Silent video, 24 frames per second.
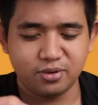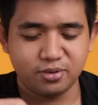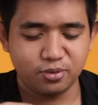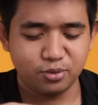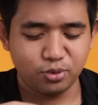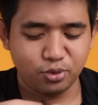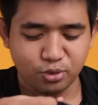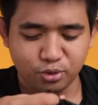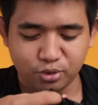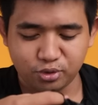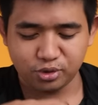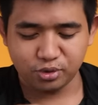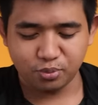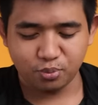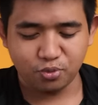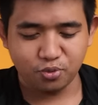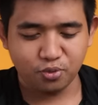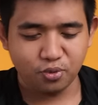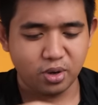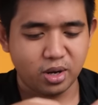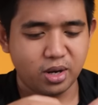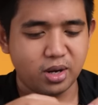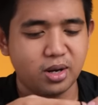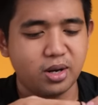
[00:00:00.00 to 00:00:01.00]
Untuk
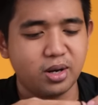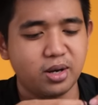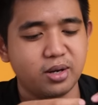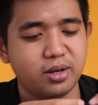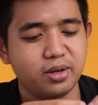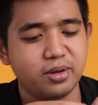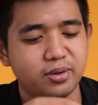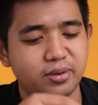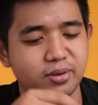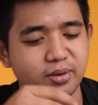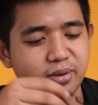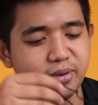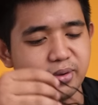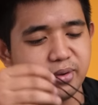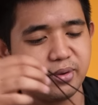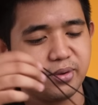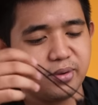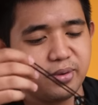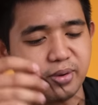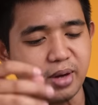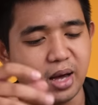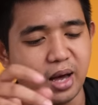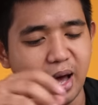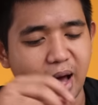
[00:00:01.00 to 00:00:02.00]
sebuah
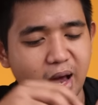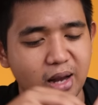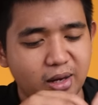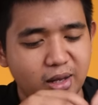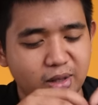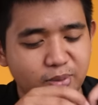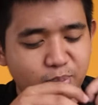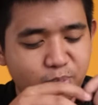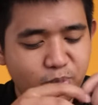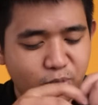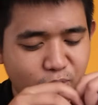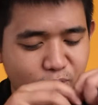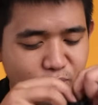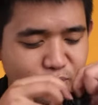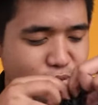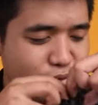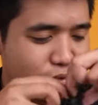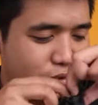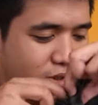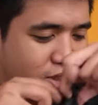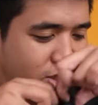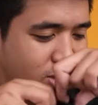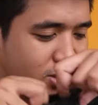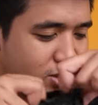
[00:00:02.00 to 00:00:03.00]
alat
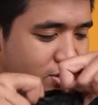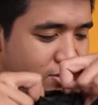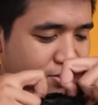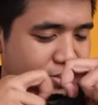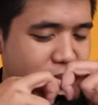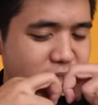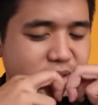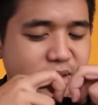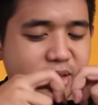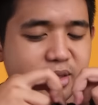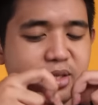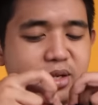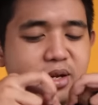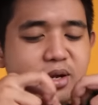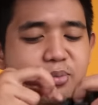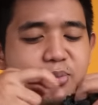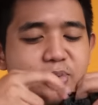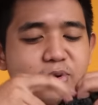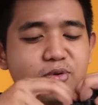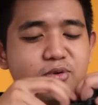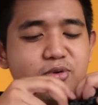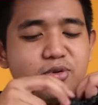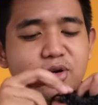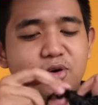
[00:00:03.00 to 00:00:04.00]
produksi, biasanya tidak
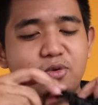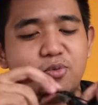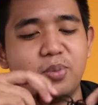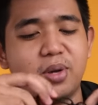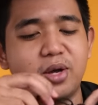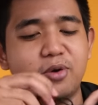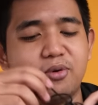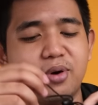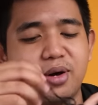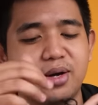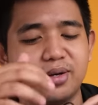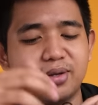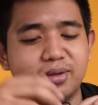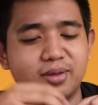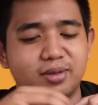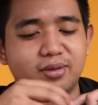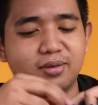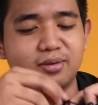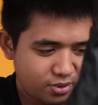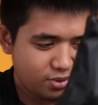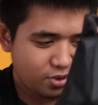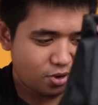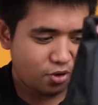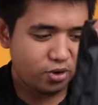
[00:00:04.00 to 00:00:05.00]
perlu terlalu mewah gitu.
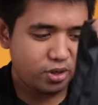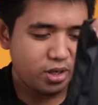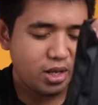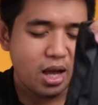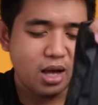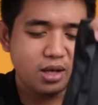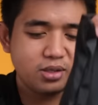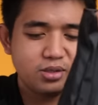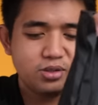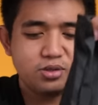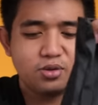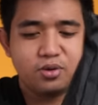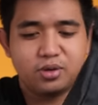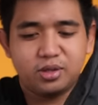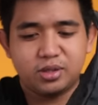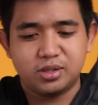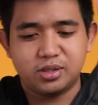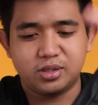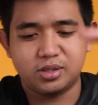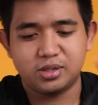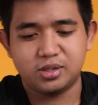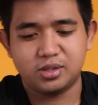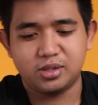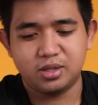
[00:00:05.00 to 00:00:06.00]
Oh ini
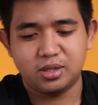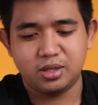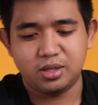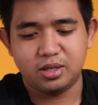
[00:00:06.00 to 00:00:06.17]
aksesoris